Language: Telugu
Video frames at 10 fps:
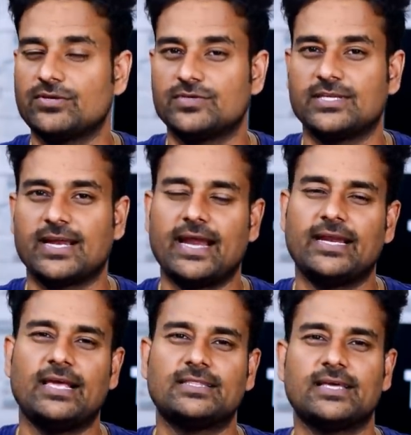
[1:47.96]
ట్విట్టర్
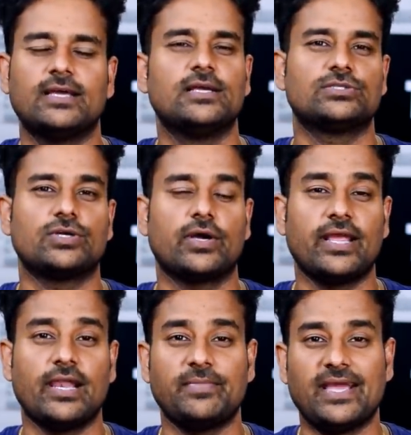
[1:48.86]
హ్యాండిల్ అయితే సో
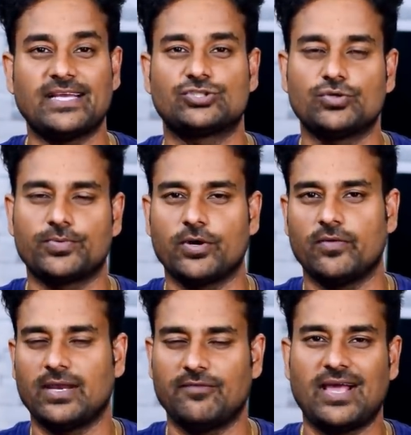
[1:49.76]
రియల్మీ ఎక్స్ టూ ప్రో
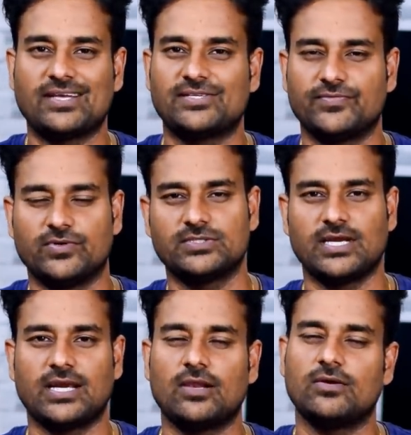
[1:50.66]
వాళ్ళ ఫ్లాగ్షిప్ ఫోన్
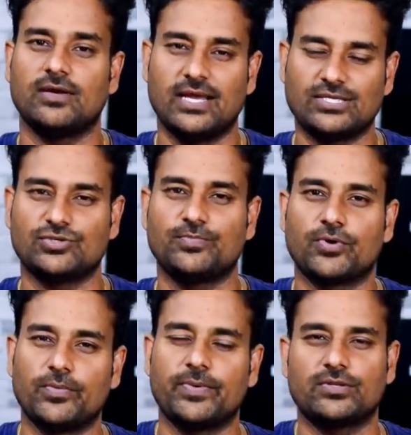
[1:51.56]
చైనాలో ఎక్స్ టూ
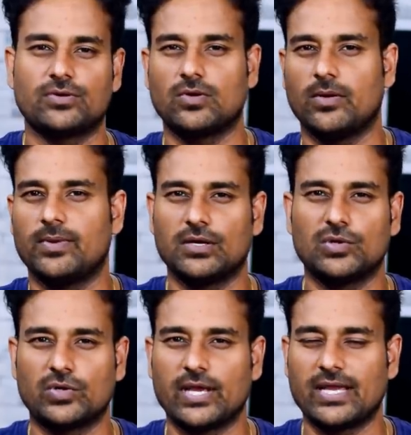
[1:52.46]
ప్రో పేరుతో గ్లోబల్గా
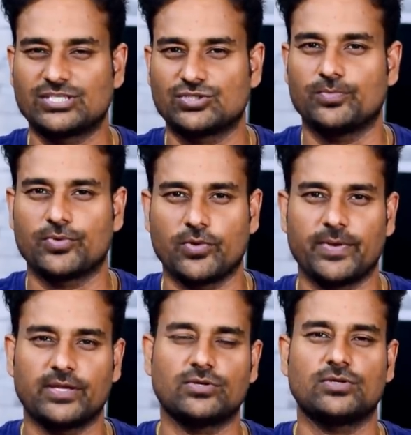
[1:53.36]
కూడా ఎక్స్ టూ ప్రో
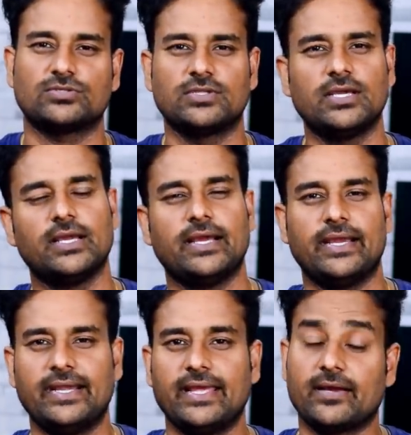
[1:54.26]
పేరుతో వస్తుంది
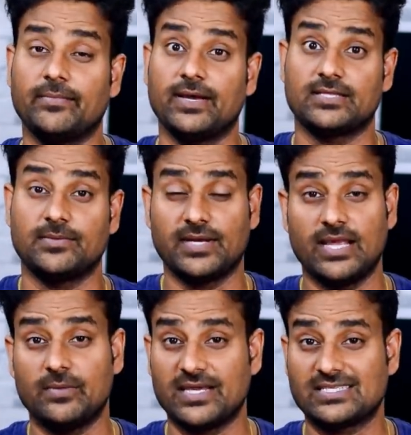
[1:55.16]
ఇండియాకి మాత్రం
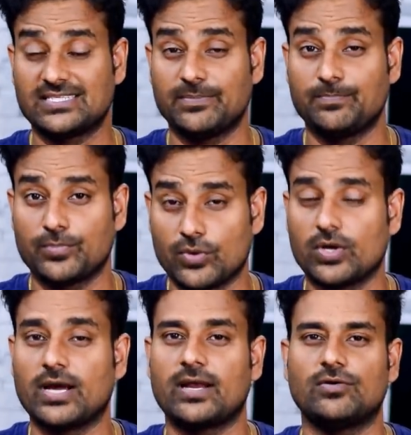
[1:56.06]
రియల్మీ ఎక్స్ టీ
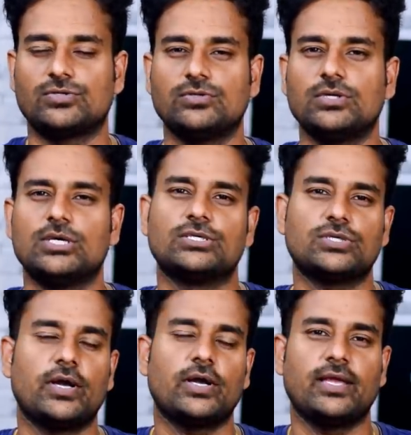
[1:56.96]
ప్రోగా రావచ్చు
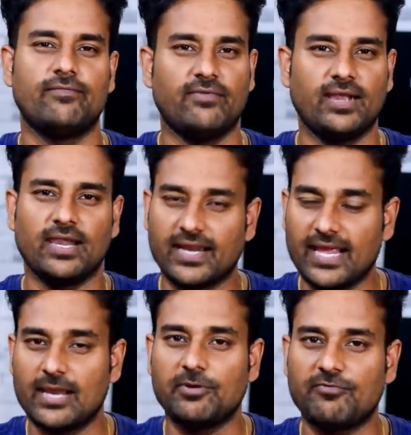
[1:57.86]
సో వాళ్ళ
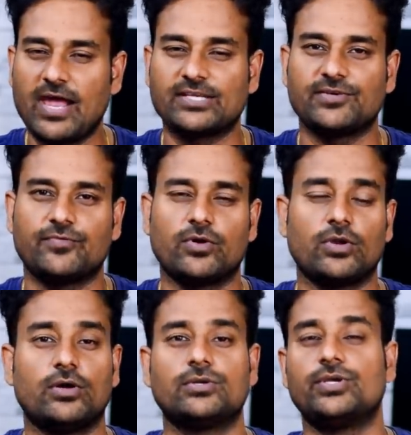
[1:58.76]
రియల్మీ ఫ్లాగ్షిప్
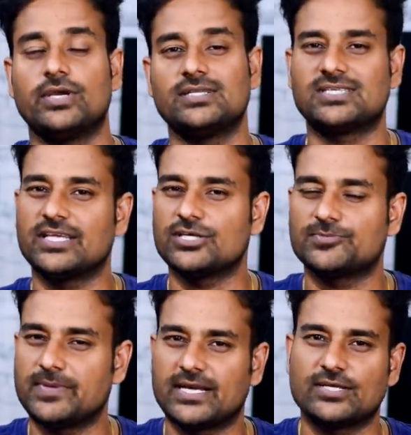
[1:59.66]
ఫోన్లో డ్యూయల్ స్టీరియో
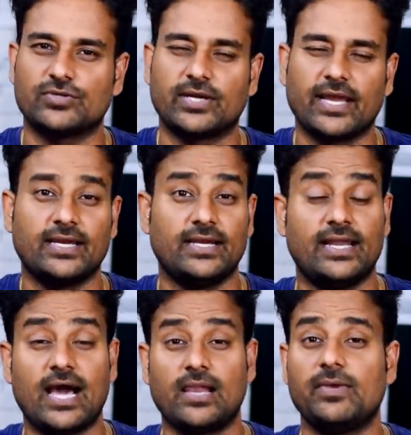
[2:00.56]
స్పీకర్స్ ఉంటాయని
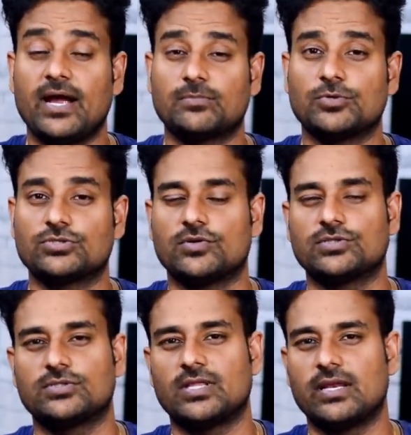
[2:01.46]
డాల్బీ ఆట్మోస్తో
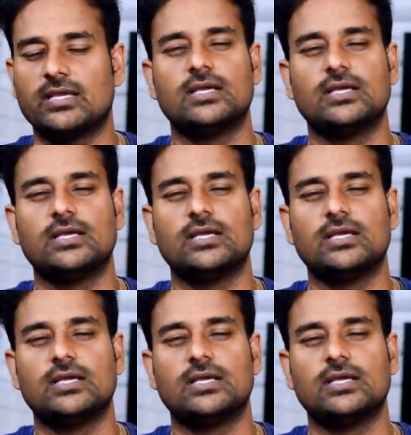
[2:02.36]
వస్తుందని